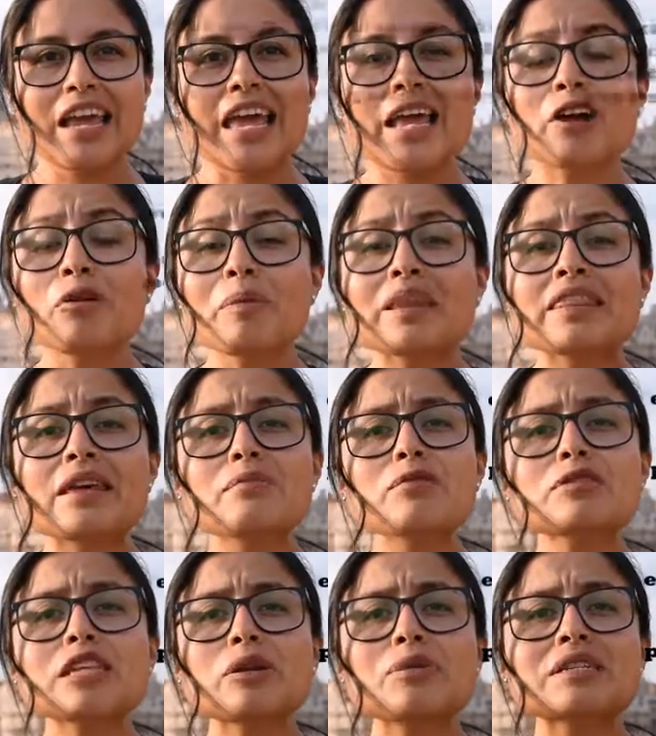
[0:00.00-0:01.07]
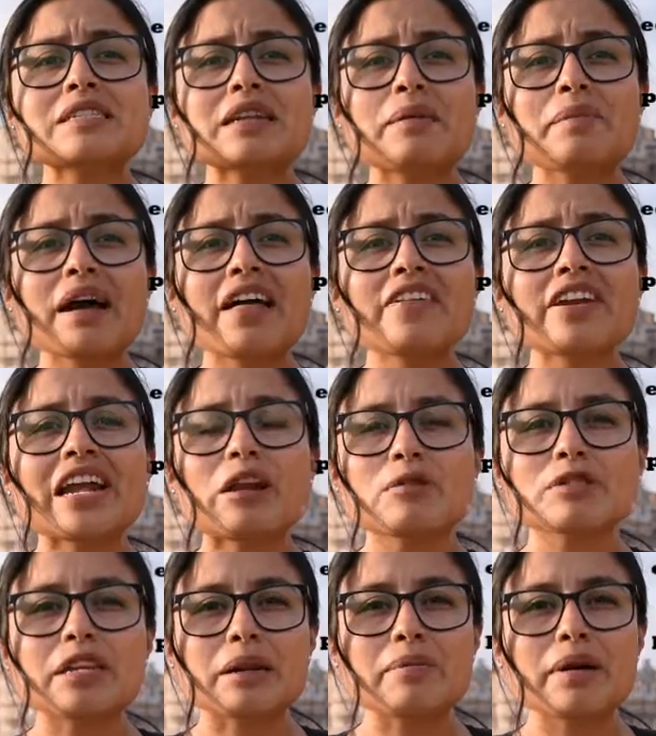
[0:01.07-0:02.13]
Encomendemos a nuestra Madre a
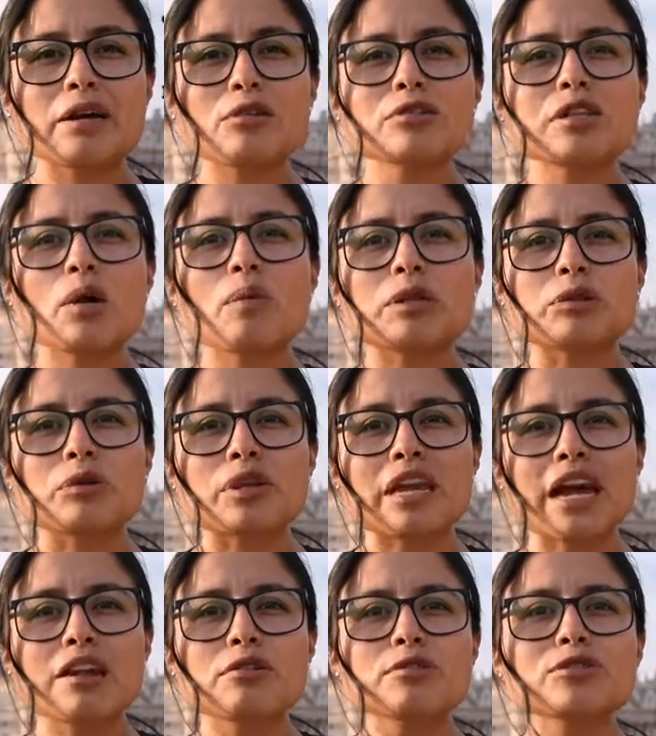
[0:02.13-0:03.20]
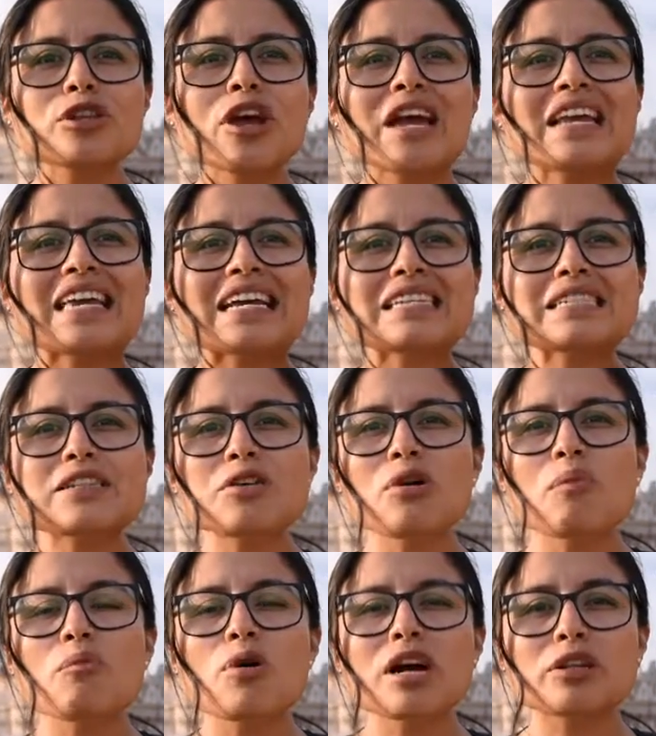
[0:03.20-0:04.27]
los hermanos ecuatorianos que han
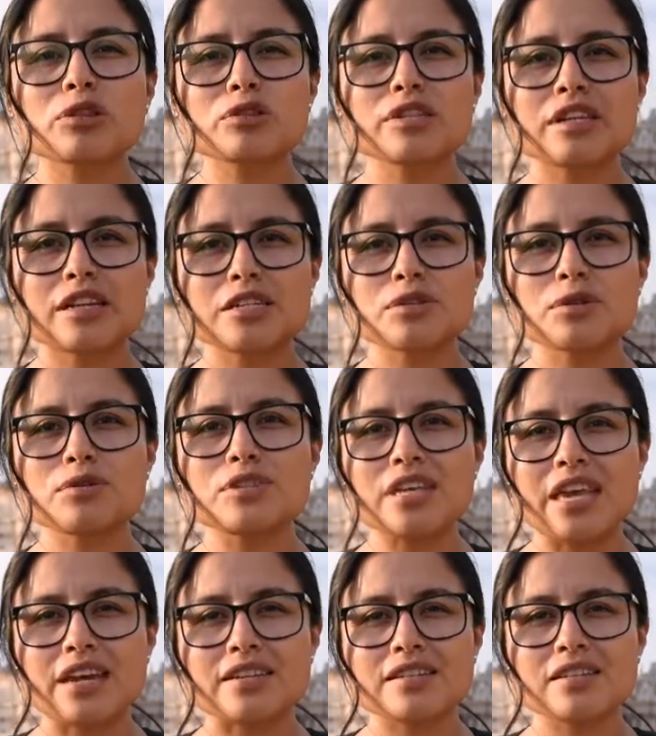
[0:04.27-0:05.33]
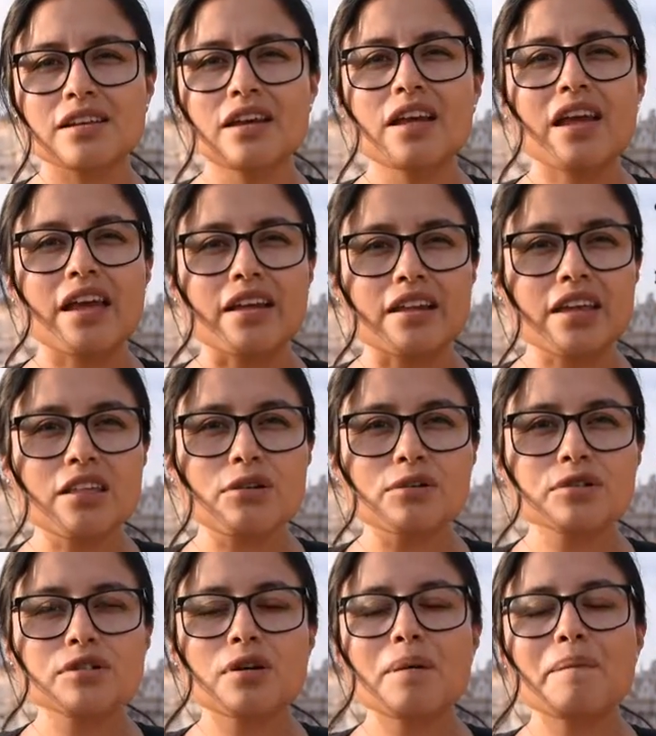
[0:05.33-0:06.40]
sido muertos en estos días,
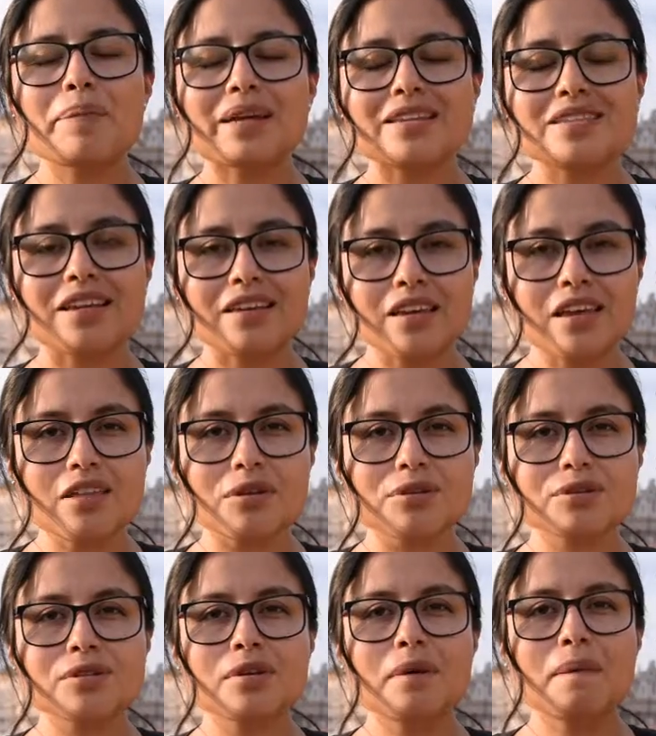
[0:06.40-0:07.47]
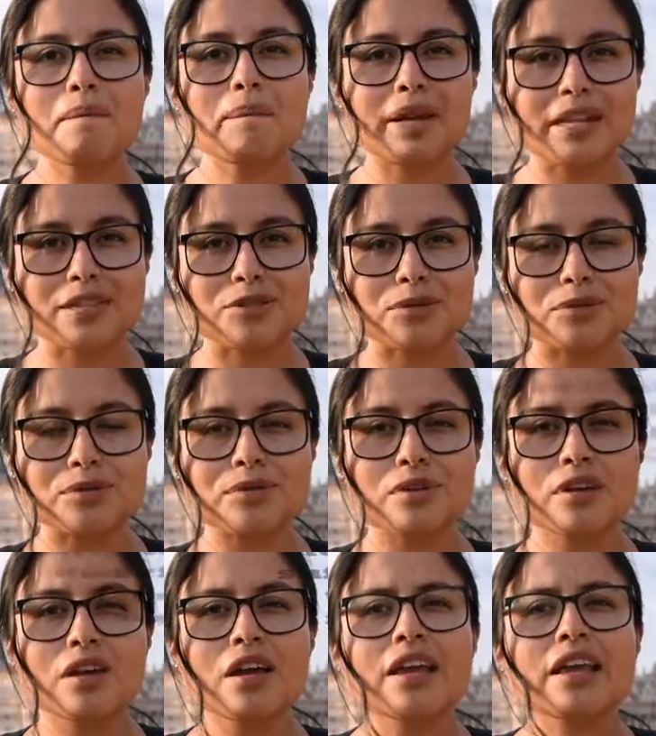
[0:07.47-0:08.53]
heridos, perseguidos, presos.
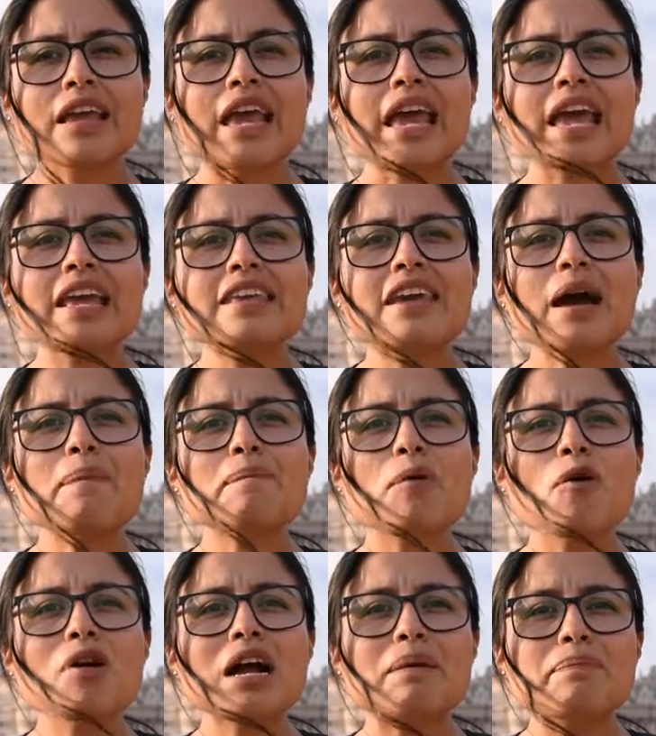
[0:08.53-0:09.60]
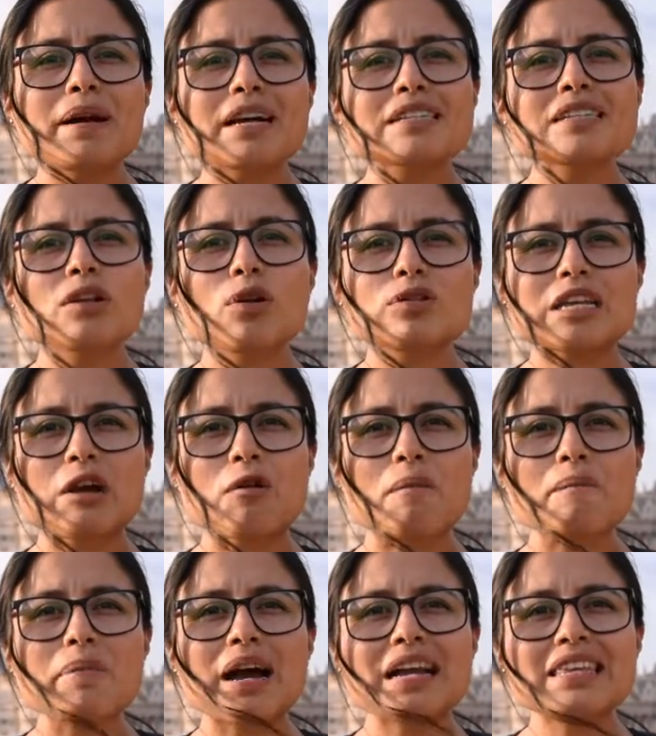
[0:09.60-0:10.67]
Que ella ponga paz y los
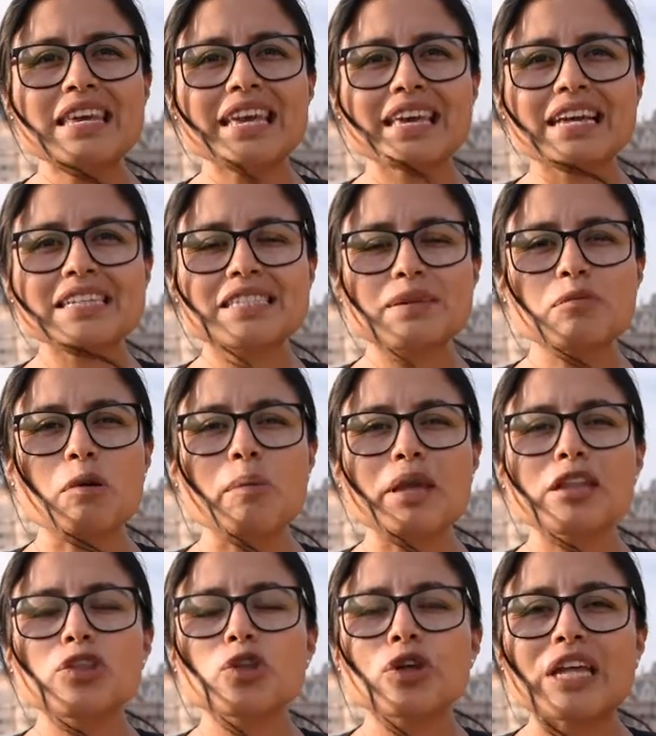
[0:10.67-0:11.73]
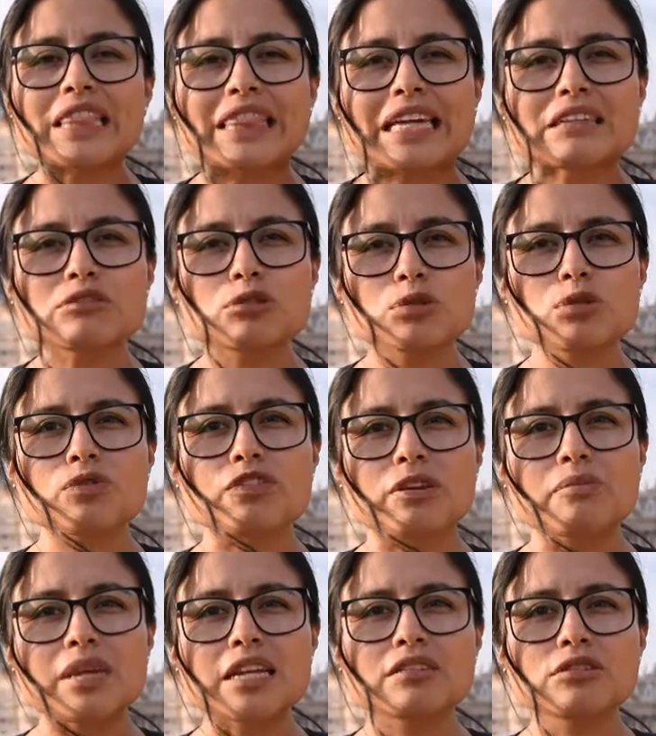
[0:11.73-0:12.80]
acompañe en este momento de tanto
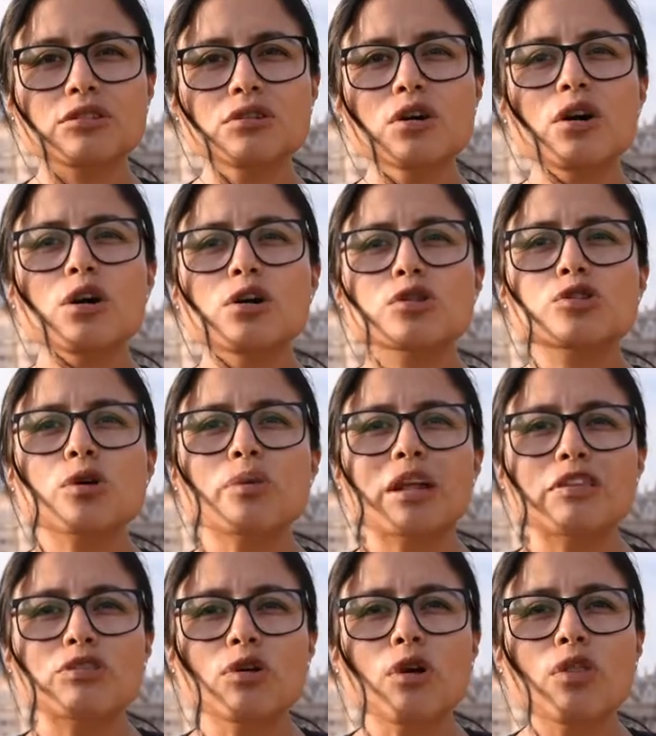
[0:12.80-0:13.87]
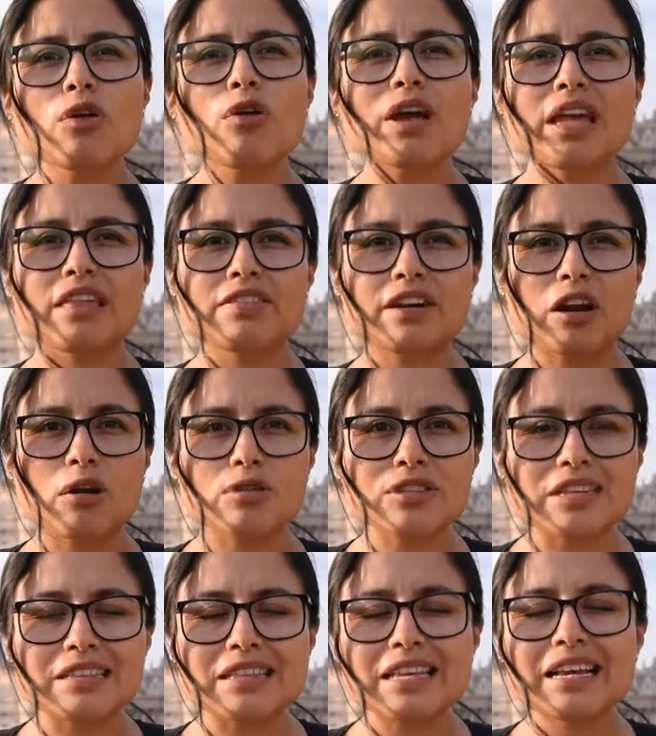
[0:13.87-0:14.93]
sufrimiento, sobre todo entre
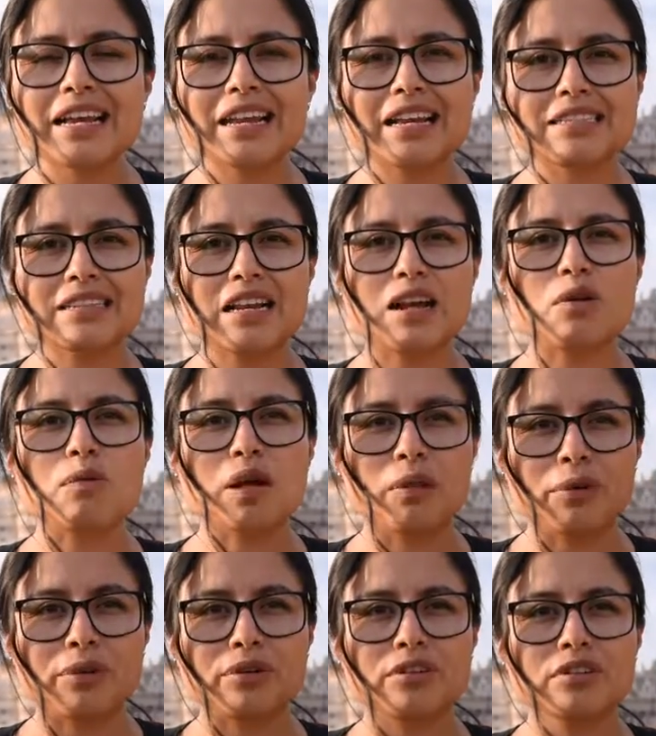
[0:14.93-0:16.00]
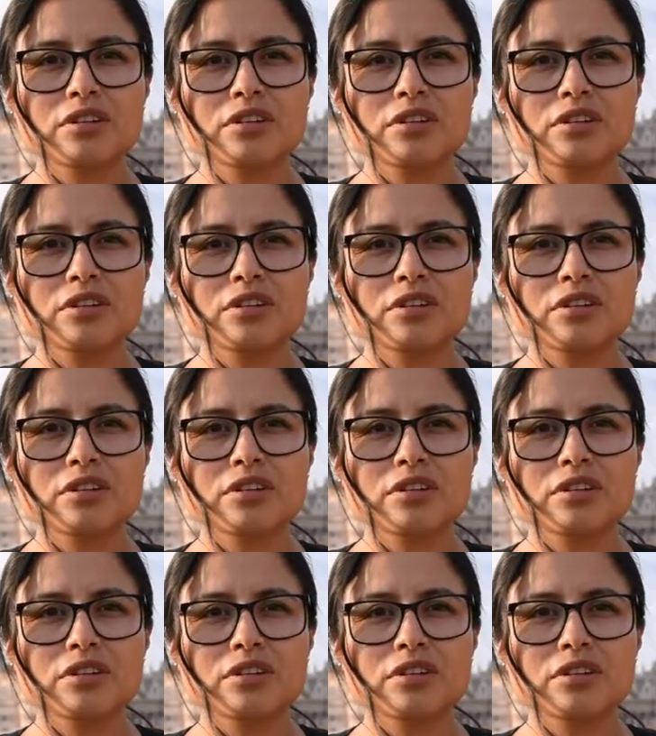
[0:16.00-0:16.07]
los indígenas del Ecuador.